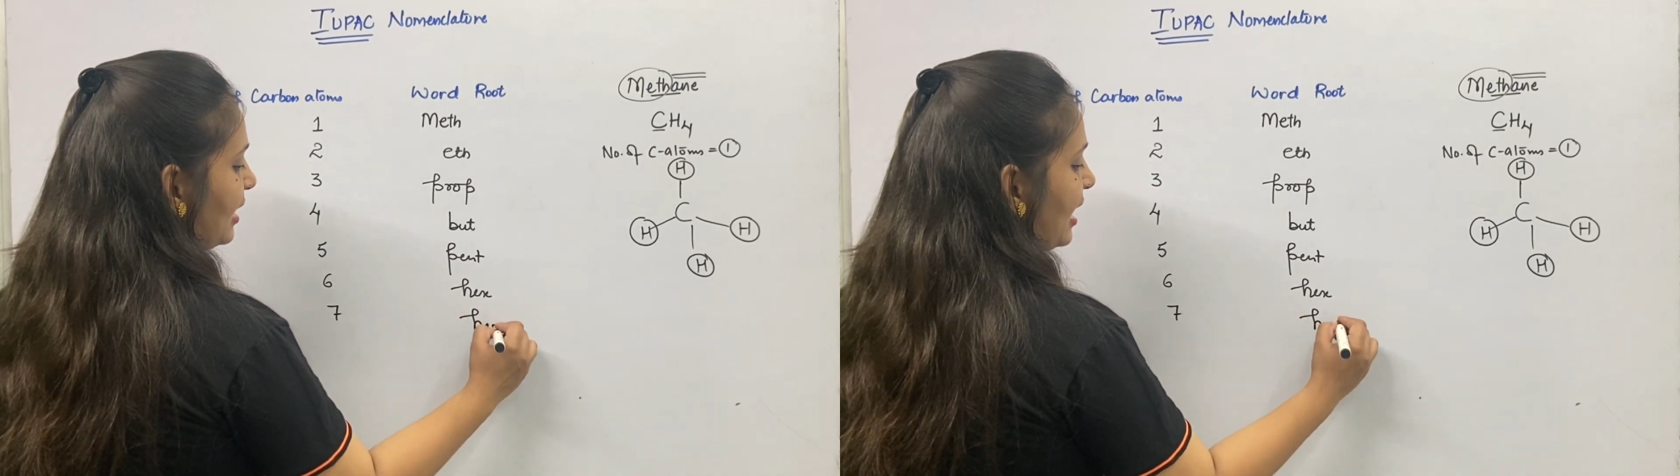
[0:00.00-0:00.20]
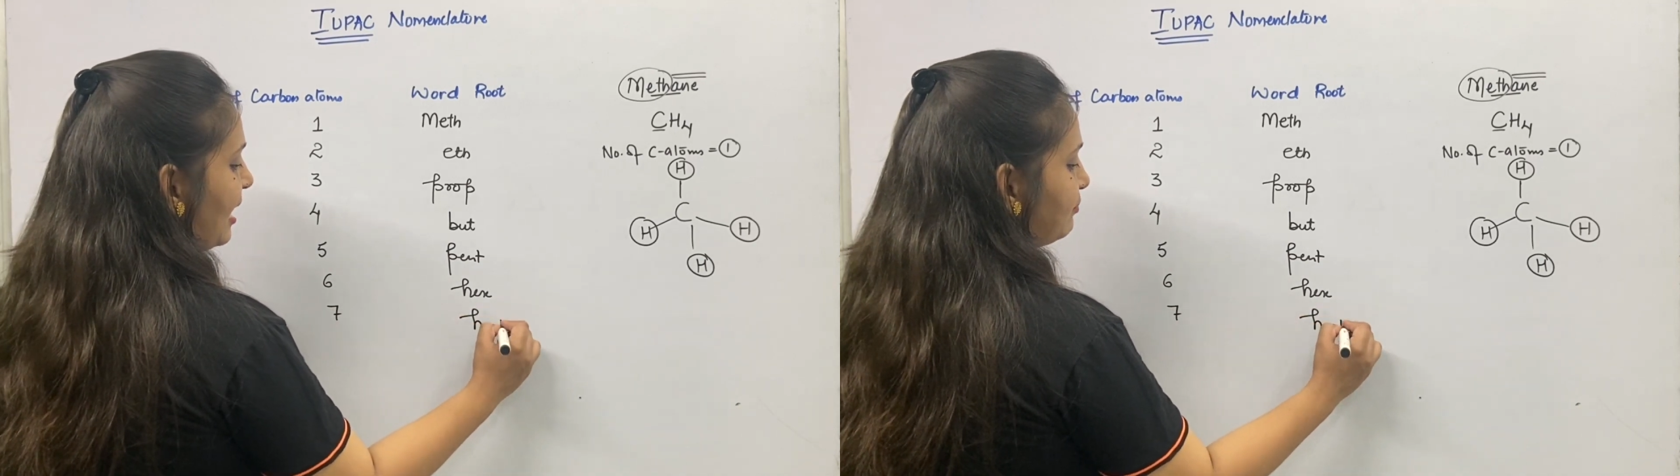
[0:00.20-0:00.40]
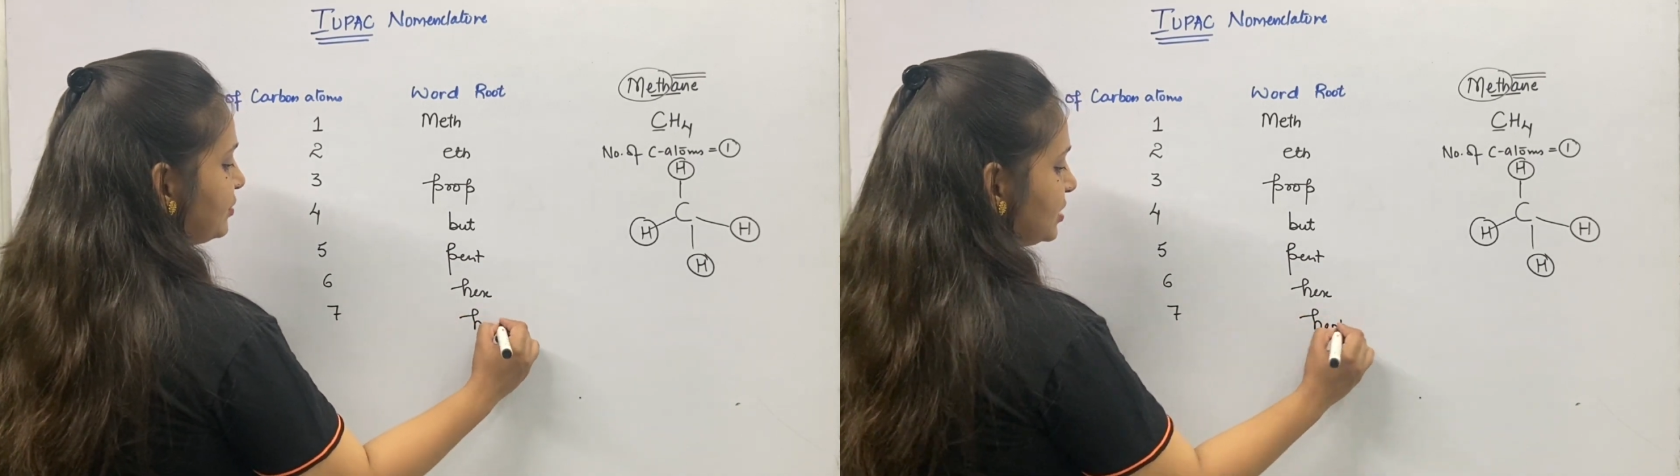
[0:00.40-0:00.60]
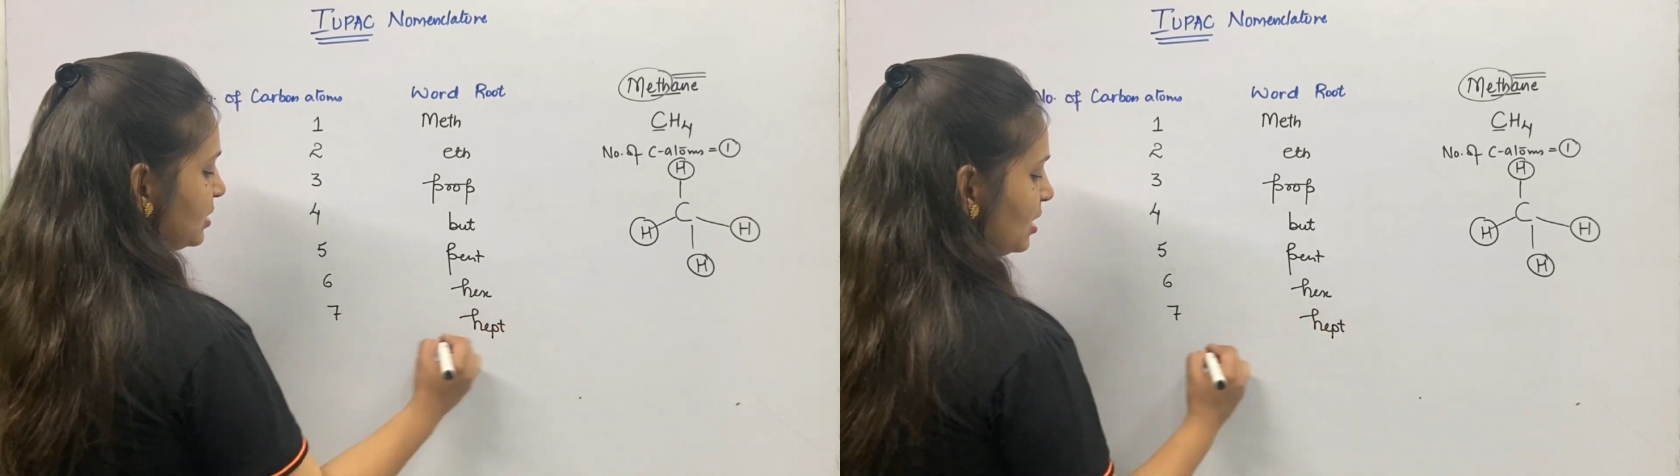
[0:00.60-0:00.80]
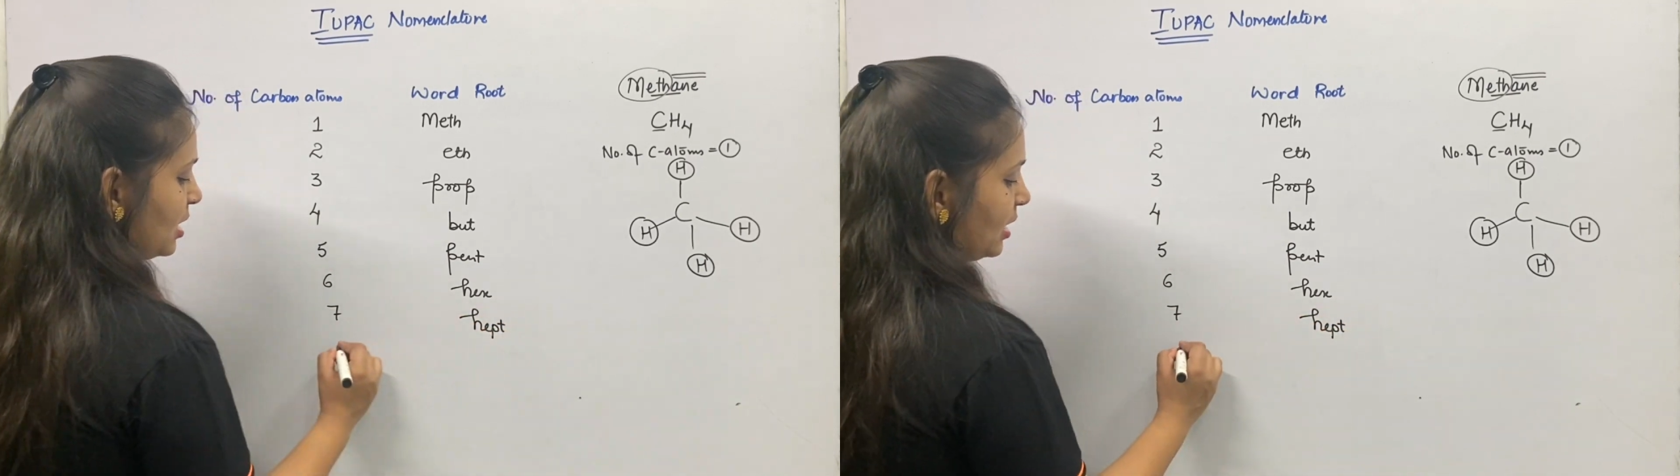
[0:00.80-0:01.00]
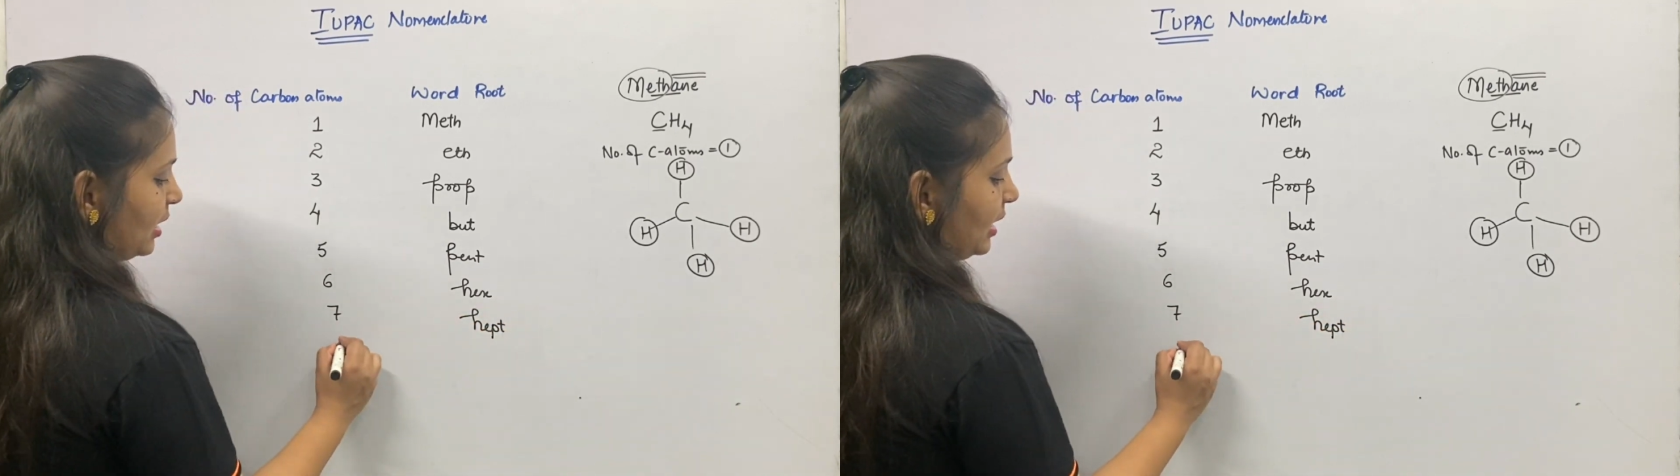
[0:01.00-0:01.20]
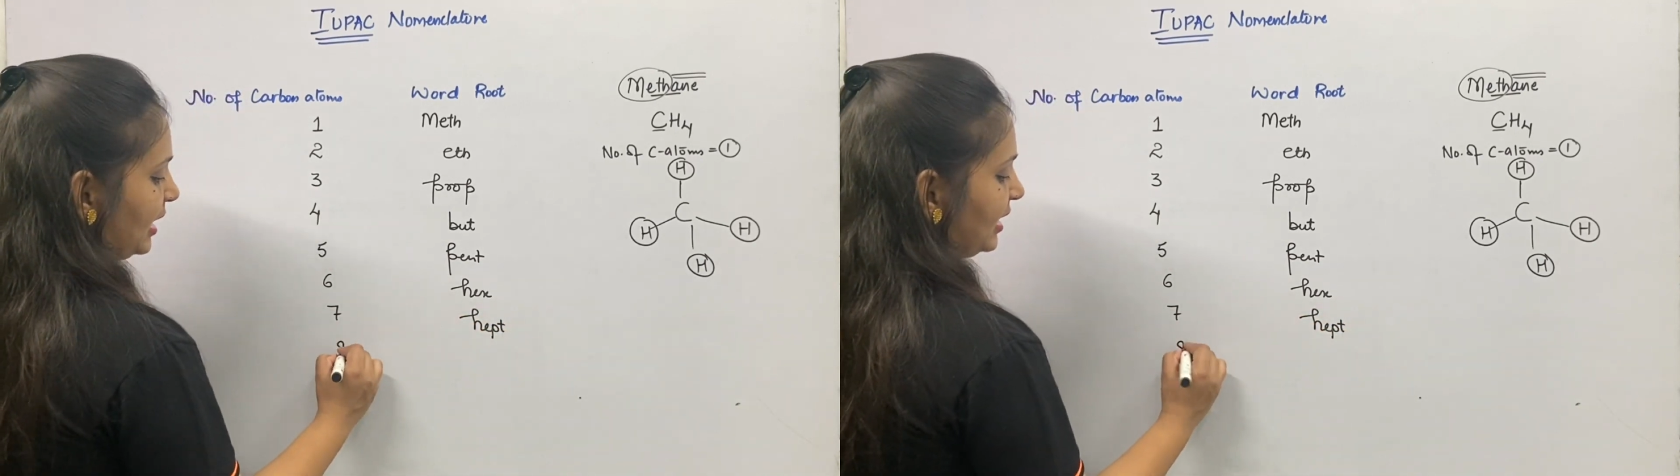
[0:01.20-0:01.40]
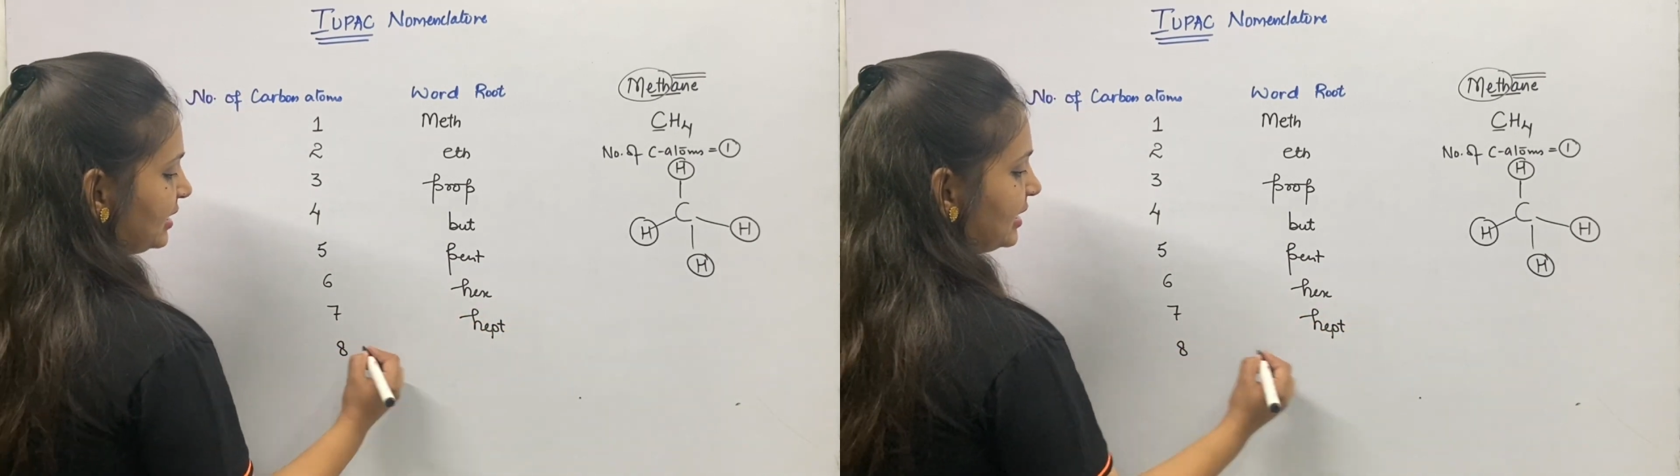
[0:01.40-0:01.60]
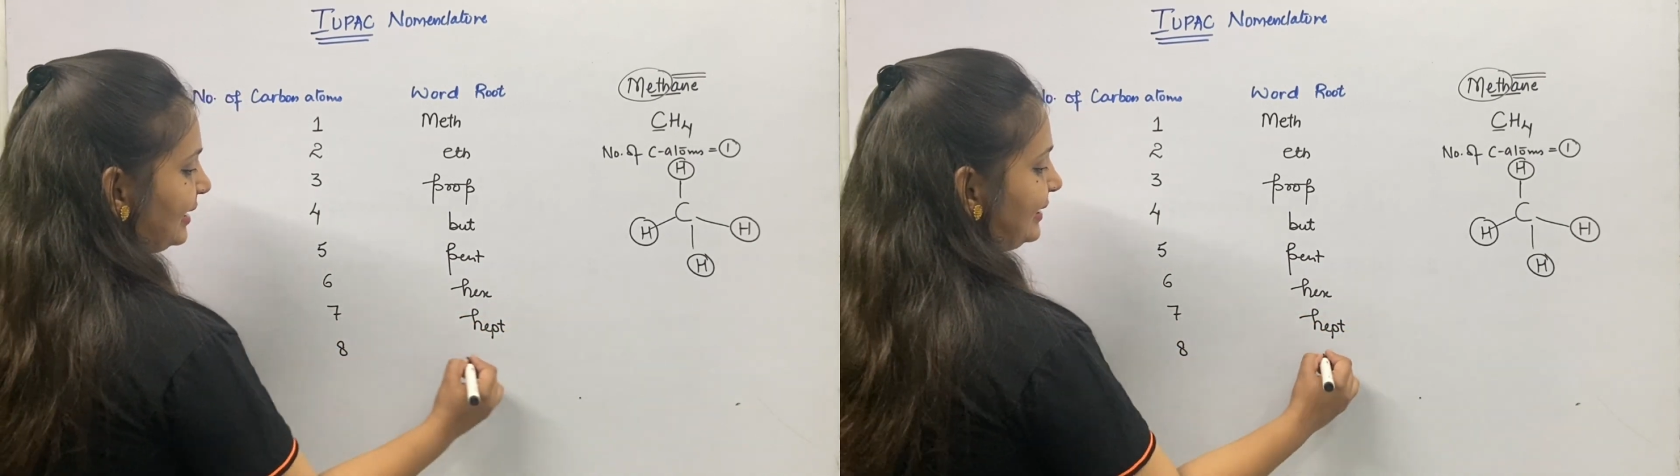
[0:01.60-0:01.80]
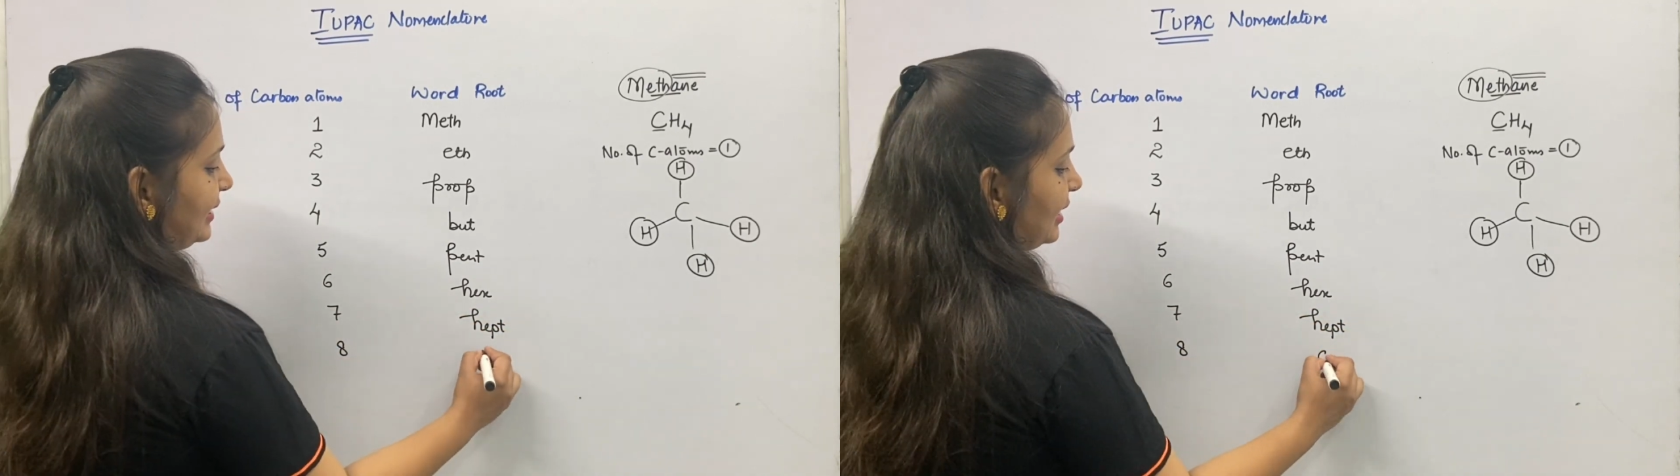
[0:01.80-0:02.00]
हैप्ट एट के
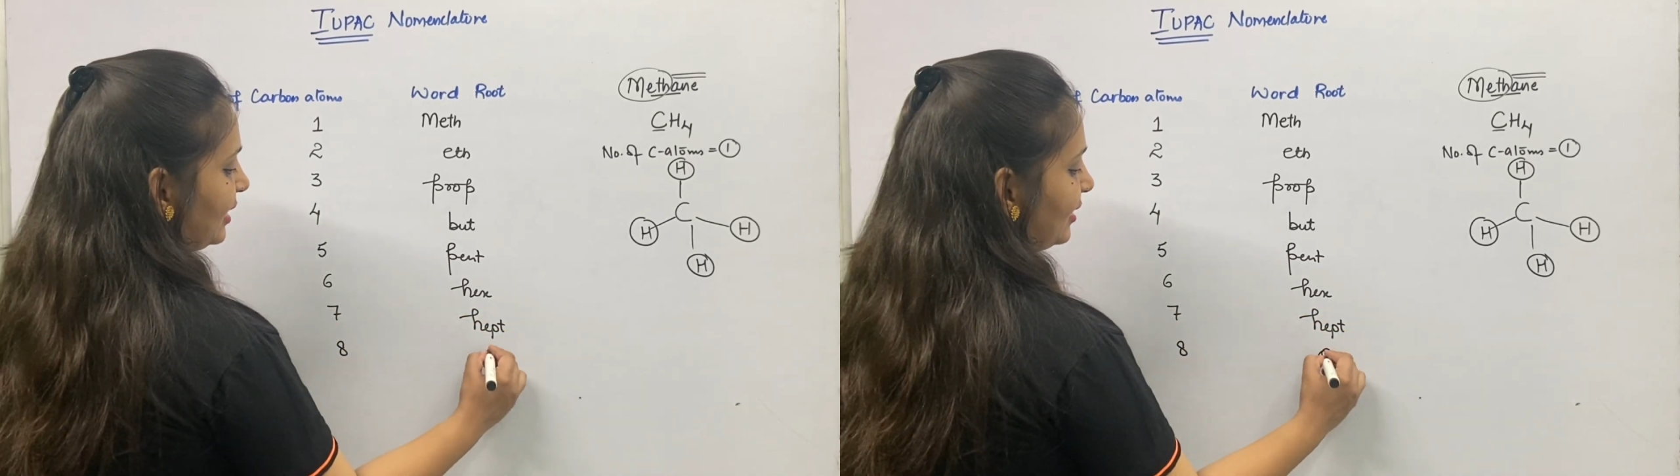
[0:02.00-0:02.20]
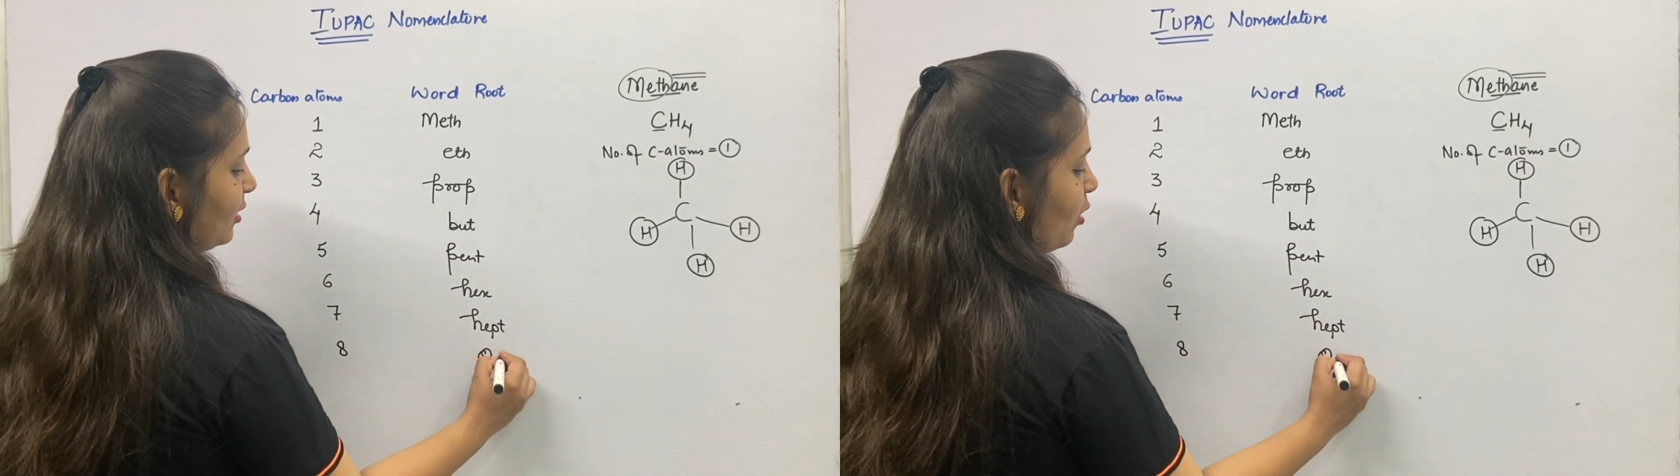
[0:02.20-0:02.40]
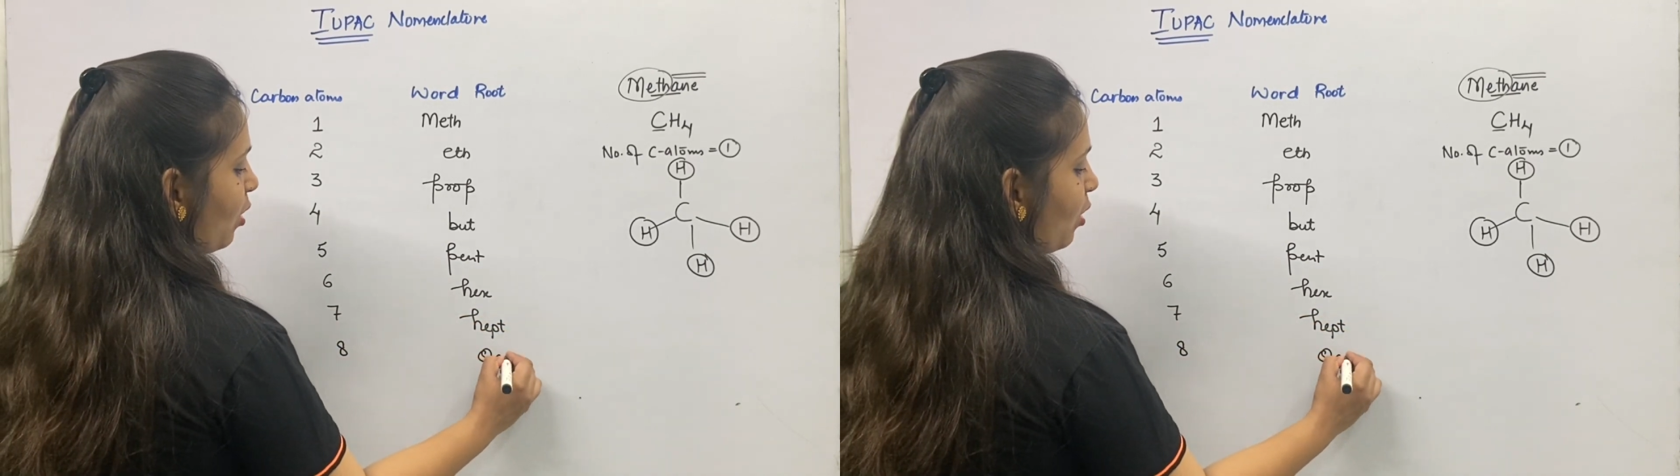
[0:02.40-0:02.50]
लिए